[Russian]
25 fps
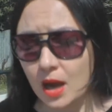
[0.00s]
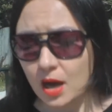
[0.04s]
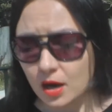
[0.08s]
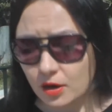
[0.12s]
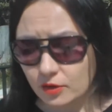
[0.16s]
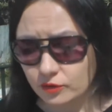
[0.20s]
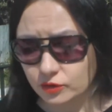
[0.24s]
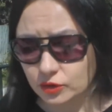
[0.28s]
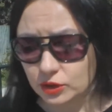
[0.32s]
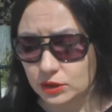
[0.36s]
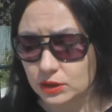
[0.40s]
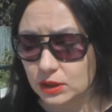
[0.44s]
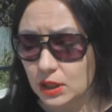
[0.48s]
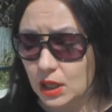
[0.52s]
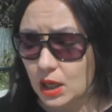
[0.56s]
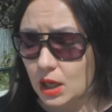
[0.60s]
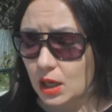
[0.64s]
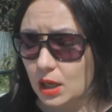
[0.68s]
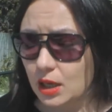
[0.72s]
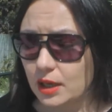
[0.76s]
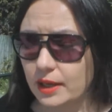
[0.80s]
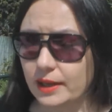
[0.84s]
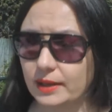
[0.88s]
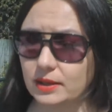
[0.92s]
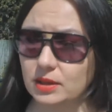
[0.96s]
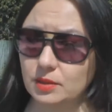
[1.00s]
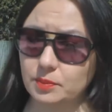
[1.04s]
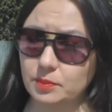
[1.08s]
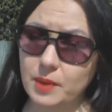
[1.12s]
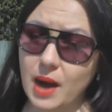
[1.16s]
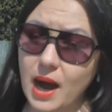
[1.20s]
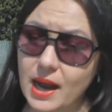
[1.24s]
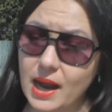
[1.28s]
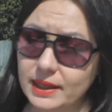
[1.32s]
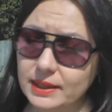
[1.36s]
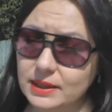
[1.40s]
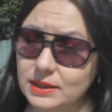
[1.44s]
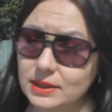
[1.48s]
Вот. Это
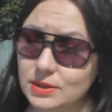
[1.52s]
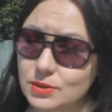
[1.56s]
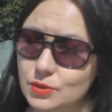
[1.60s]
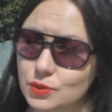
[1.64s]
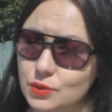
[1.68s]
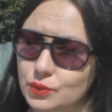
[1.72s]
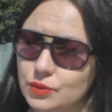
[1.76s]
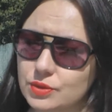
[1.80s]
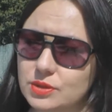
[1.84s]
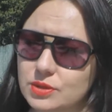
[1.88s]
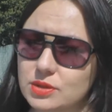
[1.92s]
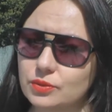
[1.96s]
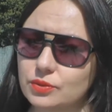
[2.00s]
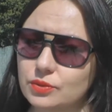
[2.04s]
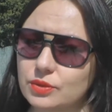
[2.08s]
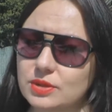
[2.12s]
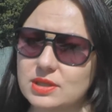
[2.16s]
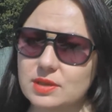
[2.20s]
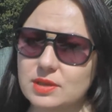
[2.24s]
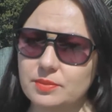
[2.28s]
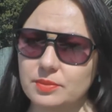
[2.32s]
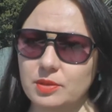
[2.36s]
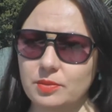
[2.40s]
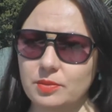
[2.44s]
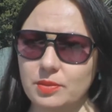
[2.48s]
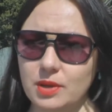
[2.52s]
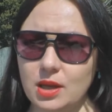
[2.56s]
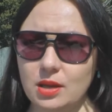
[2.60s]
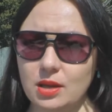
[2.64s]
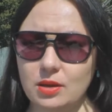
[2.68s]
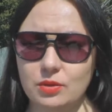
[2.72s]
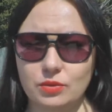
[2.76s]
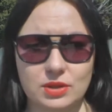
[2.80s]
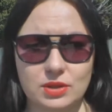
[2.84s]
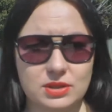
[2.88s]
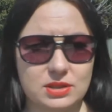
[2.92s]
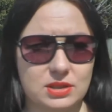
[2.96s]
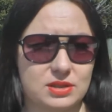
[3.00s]
маленькие студии, но и тем не
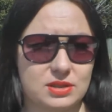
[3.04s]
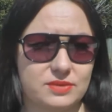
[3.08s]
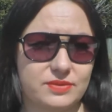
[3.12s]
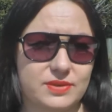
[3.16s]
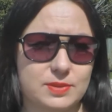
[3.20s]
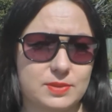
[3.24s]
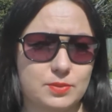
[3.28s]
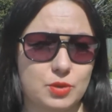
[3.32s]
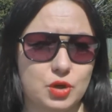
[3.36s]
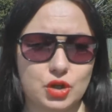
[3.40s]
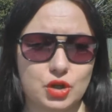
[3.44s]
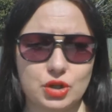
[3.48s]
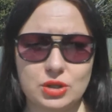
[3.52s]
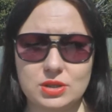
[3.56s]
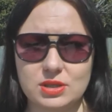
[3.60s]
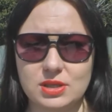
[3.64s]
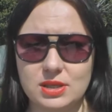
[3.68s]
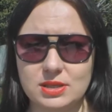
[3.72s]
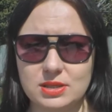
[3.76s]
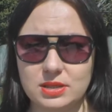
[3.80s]
менее у нас есть возможность,